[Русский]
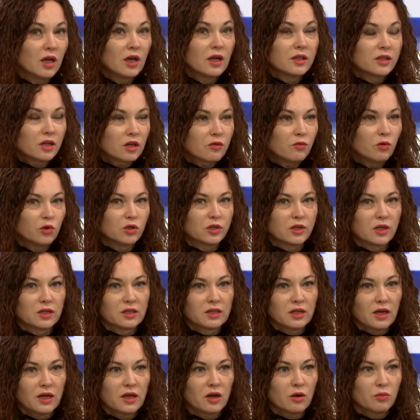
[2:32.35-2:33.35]
Так вот,
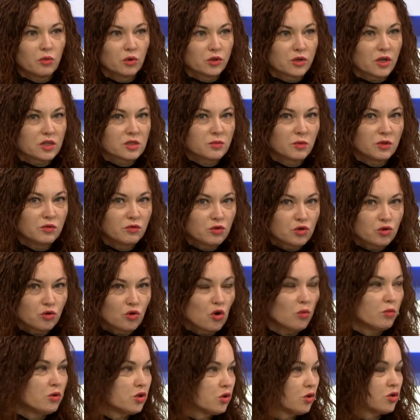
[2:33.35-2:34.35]
когда я работала с
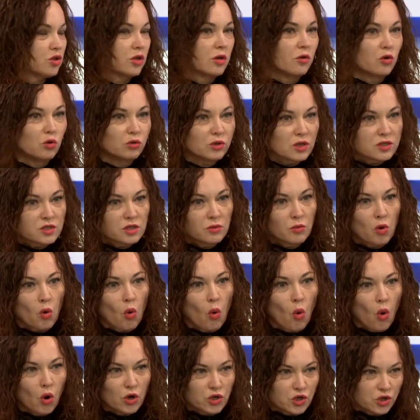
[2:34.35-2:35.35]
Медведчуком, еще раз говорю, у нас с ним
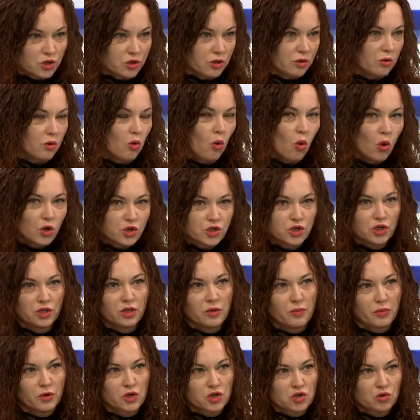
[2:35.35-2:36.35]
очень-очень
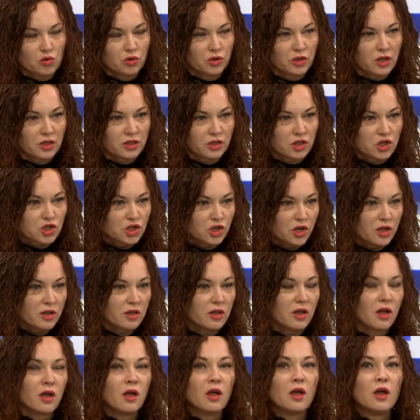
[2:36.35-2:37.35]
напряженные
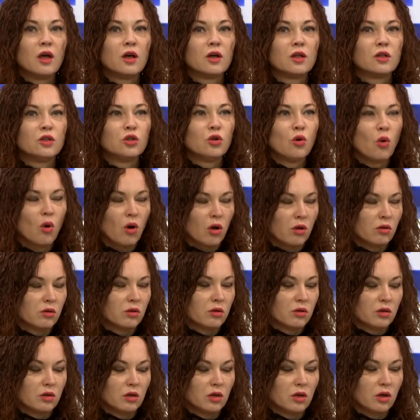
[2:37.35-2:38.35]
отношения, но
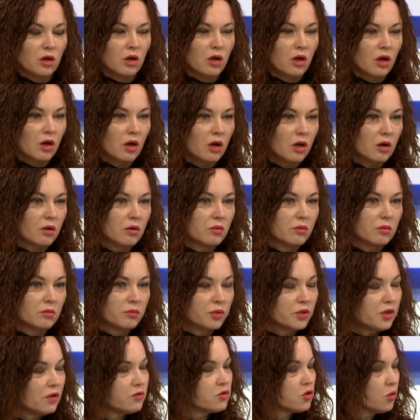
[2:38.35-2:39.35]
а,
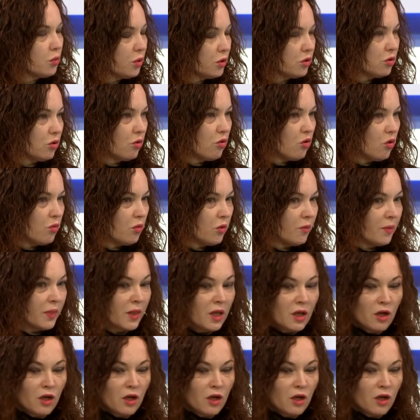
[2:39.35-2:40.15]
было все по-другому.